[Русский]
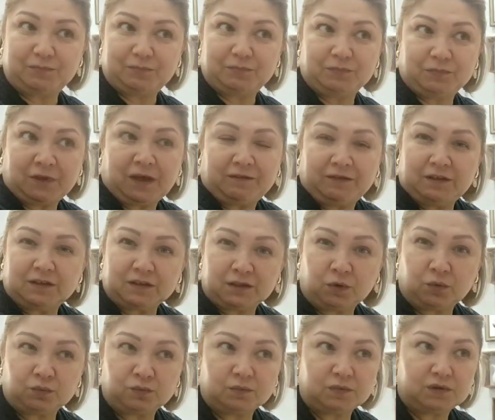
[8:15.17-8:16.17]

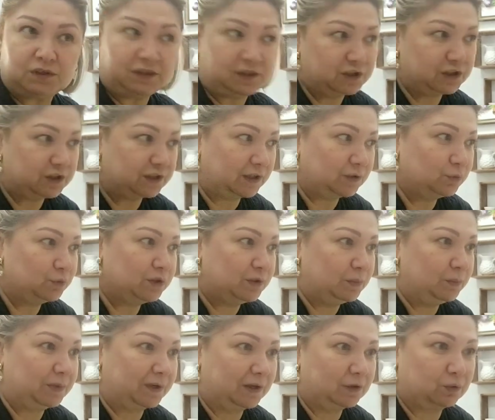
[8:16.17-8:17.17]
Наверное, он держит одну
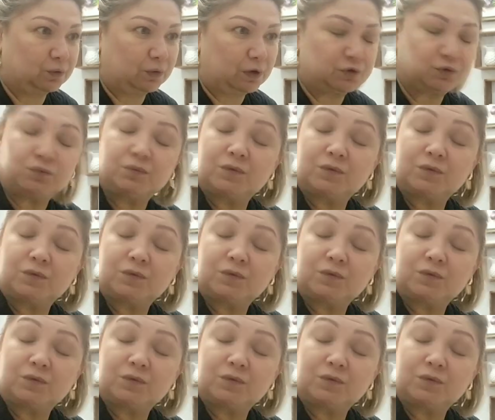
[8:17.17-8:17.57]
температуру,